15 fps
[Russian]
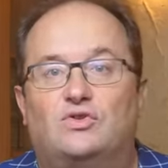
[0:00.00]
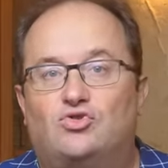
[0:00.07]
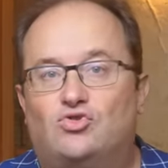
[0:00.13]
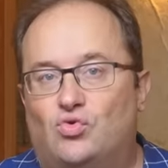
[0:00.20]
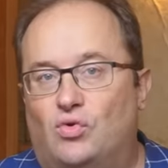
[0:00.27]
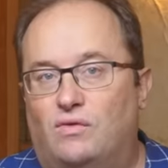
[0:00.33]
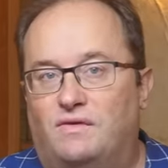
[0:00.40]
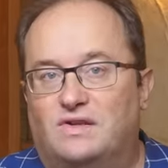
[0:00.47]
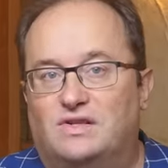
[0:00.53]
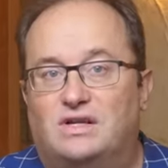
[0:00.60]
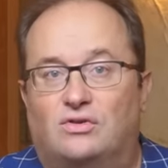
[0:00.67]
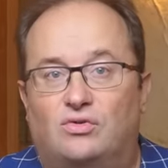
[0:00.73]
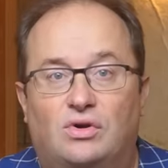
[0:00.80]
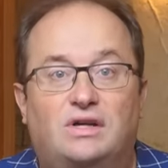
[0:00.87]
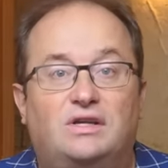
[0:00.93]
суровые из
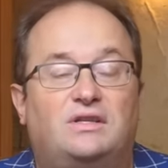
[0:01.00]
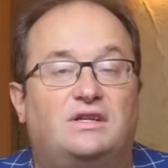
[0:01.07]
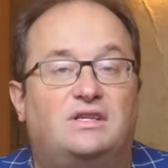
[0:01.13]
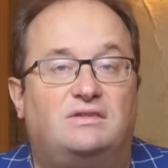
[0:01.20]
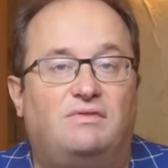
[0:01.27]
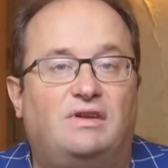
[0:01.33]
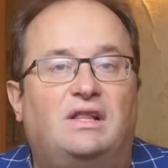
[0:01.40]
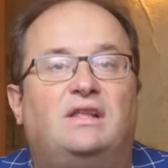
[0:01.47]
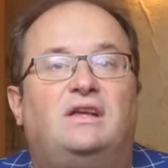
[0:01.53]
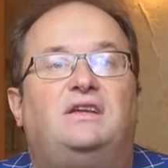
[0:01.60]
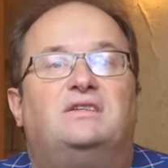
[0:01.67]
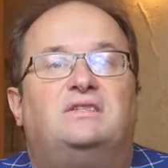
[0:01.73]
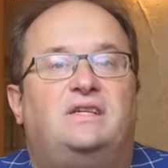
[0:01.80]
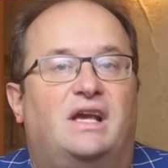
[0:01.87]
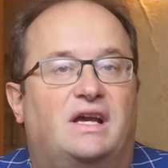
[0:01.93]
которых это действительно
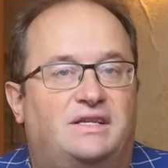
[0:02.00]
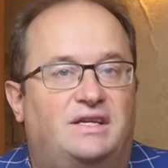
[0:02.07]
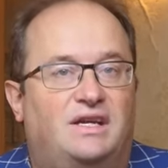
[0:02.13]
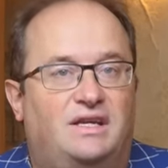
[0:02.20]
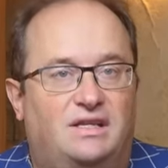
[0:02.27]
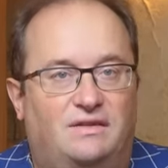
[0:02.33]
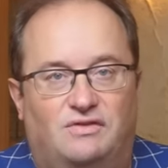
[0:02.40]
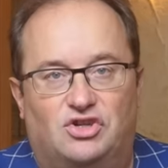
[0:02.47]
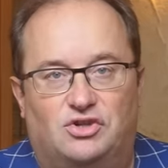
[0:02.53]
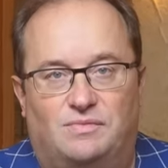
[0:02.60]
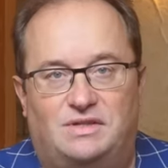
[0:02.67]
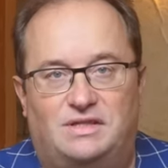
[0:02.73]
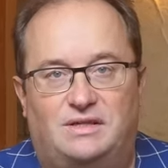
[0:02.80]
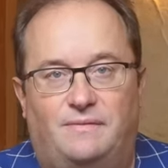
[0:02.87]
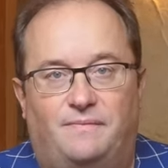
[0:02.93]
изъятие
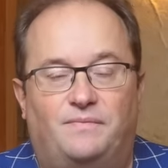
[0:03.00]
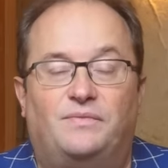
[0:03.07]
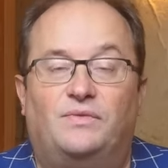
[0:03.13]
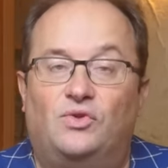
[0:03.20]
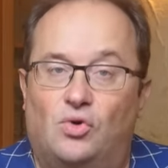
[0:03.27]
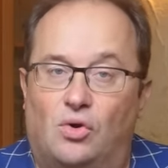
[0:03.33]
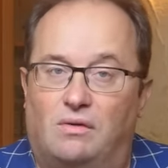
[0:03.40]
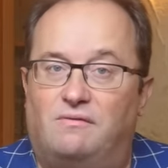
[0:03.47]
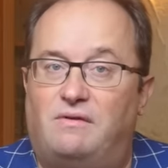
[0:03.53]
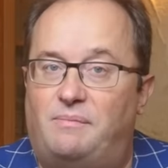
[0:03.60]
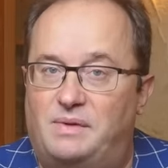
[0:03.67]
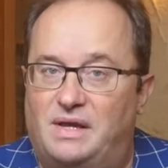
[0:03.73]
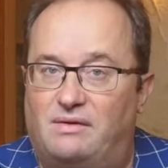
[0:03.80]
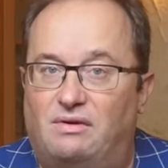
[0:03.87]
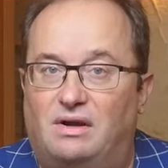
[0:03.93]
недвижимости. Но,
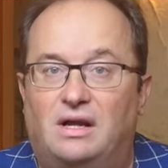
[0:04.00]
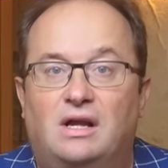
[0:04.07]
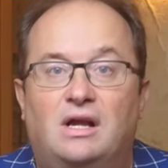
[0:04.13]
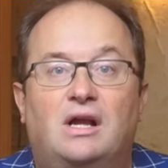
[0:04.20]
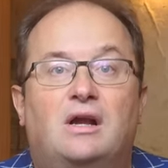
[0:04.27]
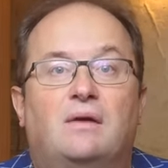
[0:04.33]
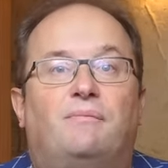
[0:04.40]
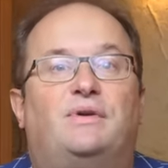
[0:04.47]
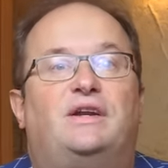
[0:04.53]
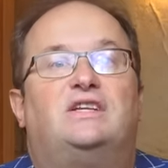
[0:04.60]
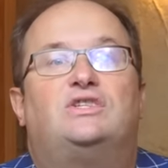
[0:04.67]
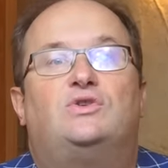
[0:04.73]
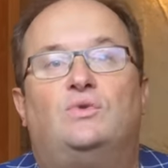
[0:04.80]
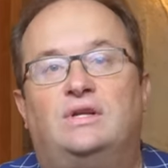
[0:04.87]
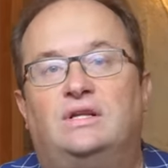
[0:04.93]
во-первых,
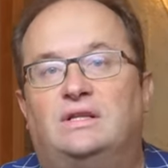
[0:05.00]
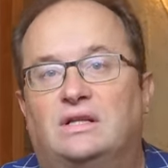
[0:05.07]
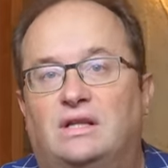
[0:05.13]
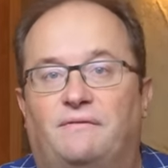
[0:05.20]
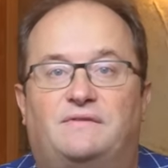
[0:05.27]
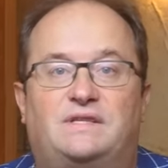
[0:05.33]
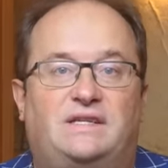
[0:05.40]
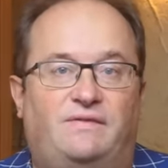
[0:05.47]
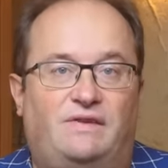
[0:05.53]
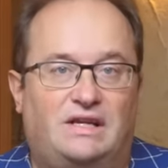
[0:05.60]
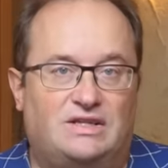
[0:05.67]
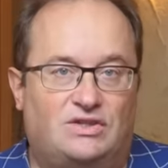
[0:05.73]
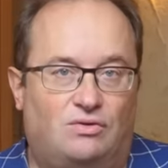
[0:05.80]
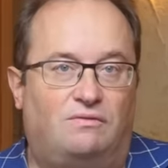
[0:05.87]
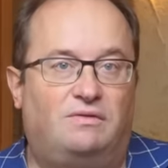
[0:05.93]
происходит это в
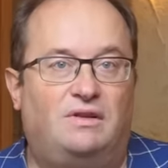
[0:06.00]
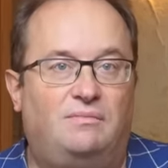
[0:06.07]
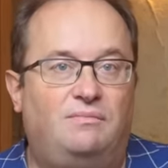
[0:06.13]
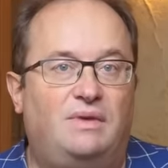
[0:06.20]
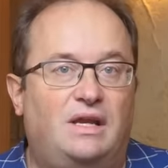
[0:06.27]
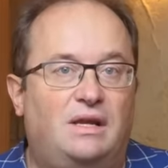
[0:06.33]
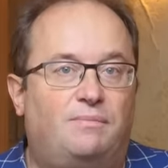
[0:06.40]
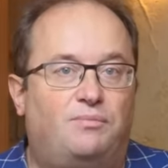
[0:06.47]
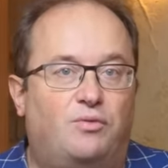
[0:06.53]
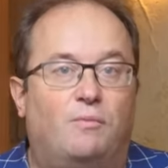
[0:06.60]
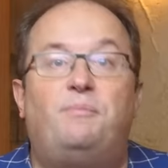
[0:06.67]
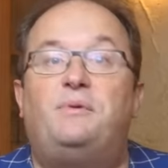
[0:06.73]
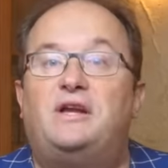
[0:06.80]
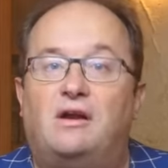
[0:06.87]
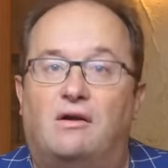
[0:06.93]
цивилизованном мире по
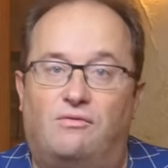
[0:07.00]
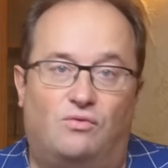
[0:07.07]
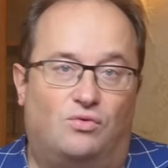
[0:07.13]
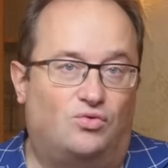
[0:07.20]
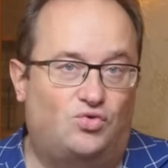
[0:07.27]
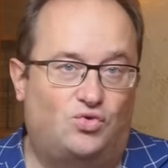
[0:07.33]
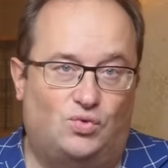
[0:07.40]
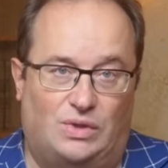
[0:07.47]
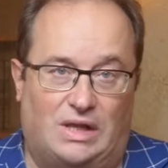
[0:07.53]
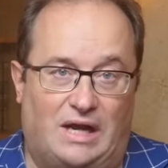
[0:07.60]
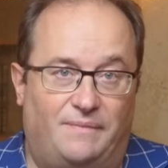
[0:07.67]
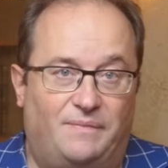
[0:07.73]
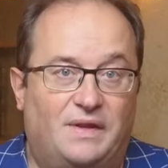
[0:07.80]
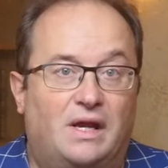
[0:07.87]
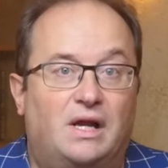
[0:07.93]
приговору
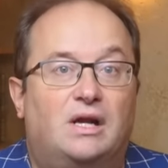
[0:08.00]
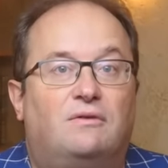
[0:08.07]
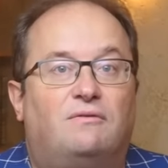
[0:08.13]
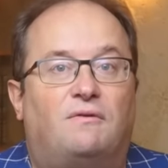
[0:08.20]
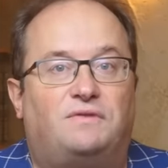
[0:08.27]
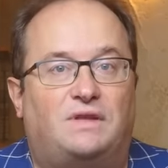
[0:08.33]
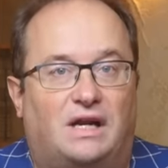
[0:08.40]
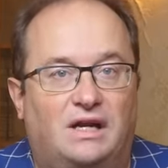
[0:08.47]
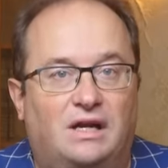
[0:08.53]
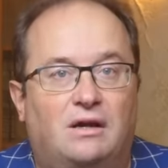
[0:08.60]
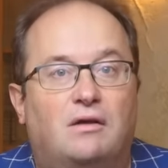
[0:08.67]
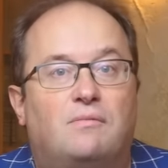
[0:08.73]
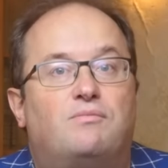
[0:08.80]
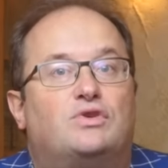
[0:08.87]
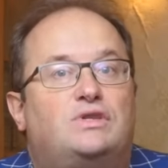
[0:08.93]
суда.
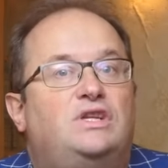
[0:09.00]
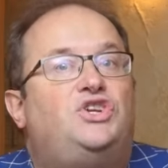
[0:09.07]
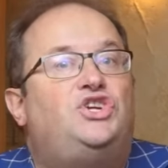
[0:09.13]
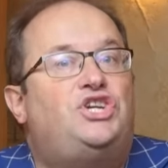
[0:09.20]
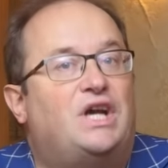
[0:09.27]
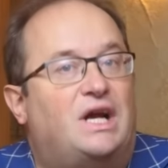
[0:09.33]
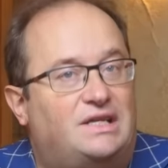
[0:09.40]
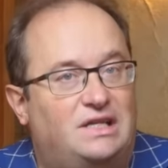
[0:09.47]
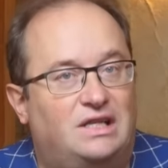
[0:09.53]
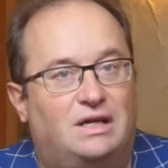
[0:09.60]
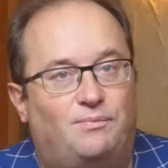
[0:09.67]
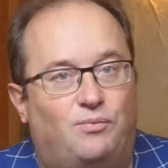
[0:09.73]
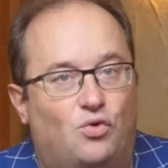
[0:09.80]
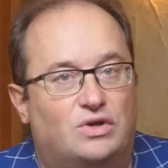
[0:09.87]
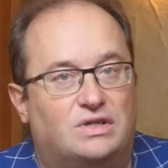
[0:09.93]
Во-вторых, после
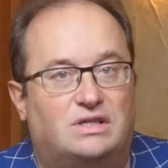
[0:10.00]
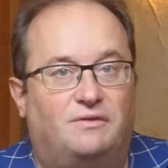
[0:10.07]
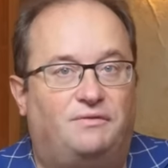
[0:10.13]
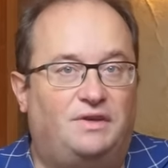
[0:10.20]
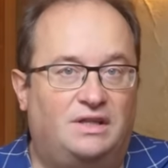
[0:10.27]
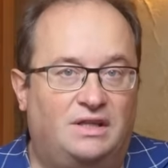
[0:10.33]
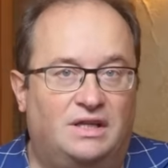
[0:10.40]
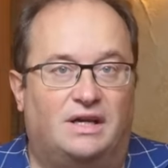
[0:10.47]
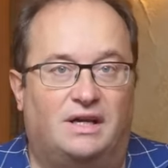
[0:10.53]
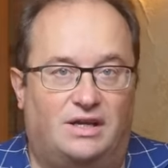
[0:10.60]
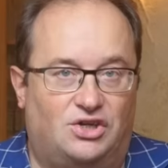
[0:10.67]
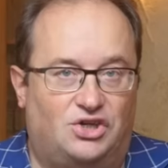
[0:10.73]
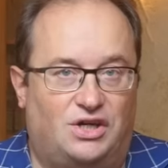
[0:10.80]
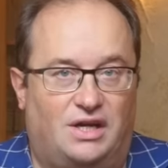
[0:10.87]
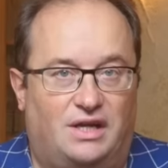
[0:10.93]
тщательных поисков иных
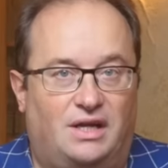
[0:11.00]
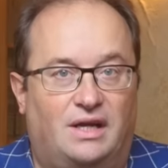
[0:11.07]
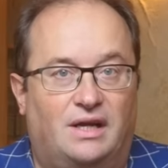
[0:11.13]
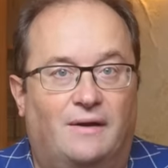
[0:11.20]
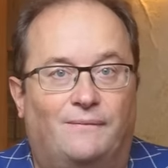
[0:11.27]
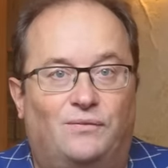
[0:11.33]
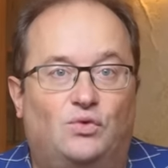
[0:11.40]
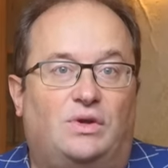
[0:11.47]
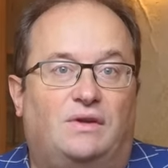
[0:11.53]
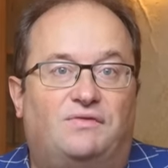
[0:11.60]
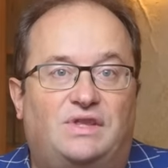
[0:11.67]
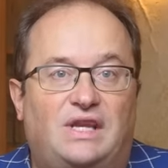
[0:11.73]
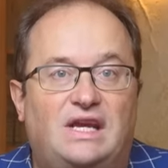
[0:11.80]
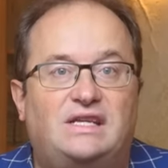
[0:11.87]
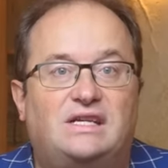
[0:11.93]
решений. Ну и
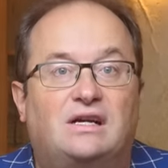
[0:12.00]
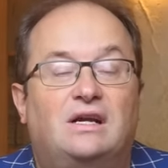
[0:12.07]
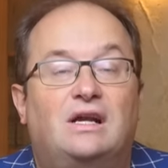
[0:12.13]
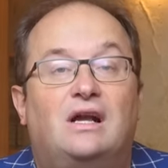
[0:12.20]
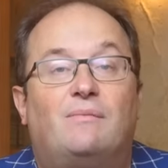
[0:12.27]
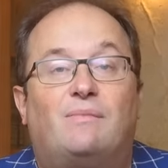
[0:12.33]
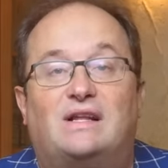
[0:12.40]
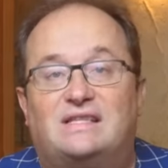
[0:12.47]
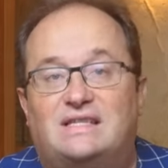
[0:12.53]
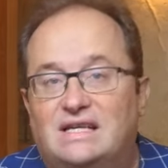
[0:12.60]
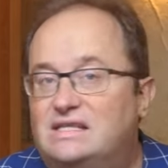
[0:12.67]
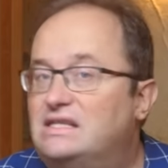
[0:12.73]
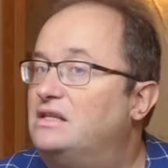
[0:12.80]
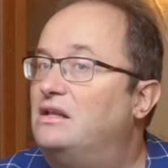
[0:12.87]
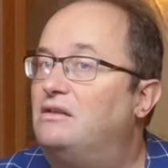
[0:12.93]
в-третьих,
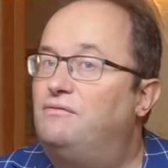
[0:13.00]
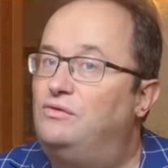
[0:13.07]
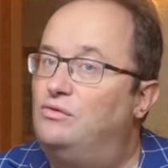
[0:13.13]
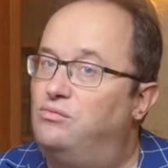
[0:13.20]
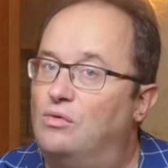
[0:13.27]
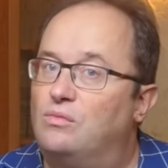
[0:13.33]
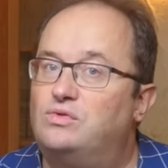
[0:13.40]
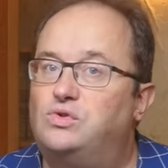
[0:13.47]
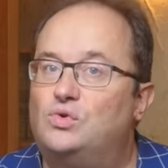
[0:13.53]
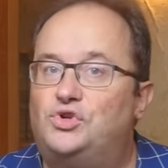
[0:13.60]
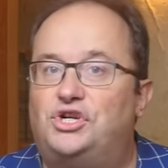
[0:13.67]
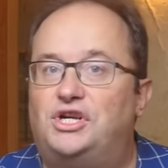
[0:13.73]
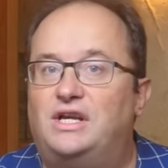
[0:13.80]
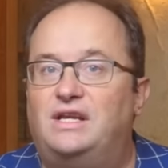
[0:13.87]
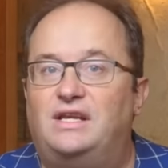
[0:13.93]
процесс этот в любом
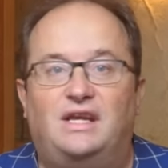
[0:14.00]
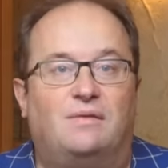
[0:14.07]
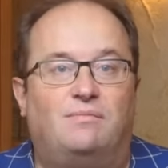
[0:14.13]
случае не